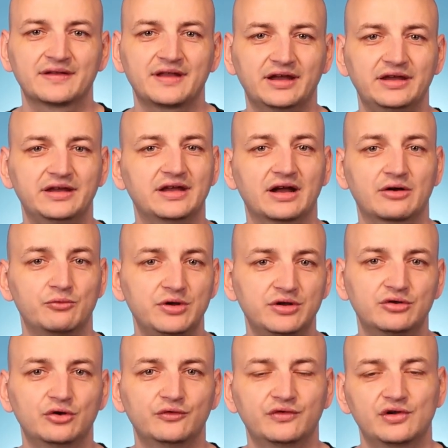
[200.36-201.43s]
takich jak
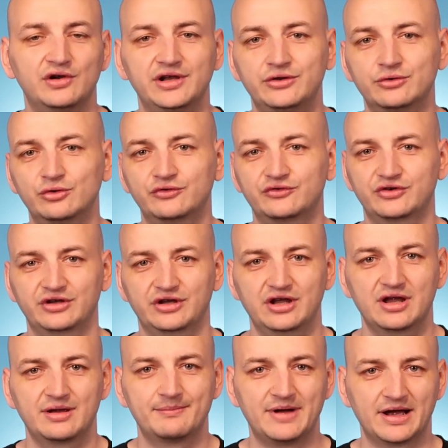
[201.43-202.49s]
Windows, Linux czy
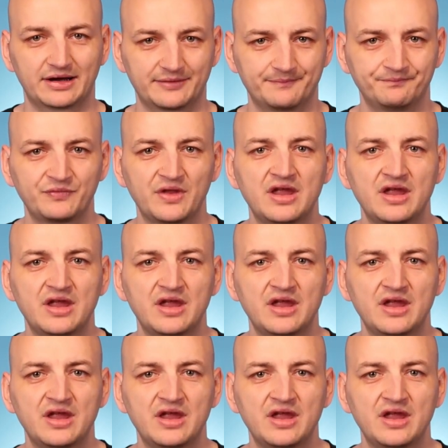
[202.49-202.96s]
Mac.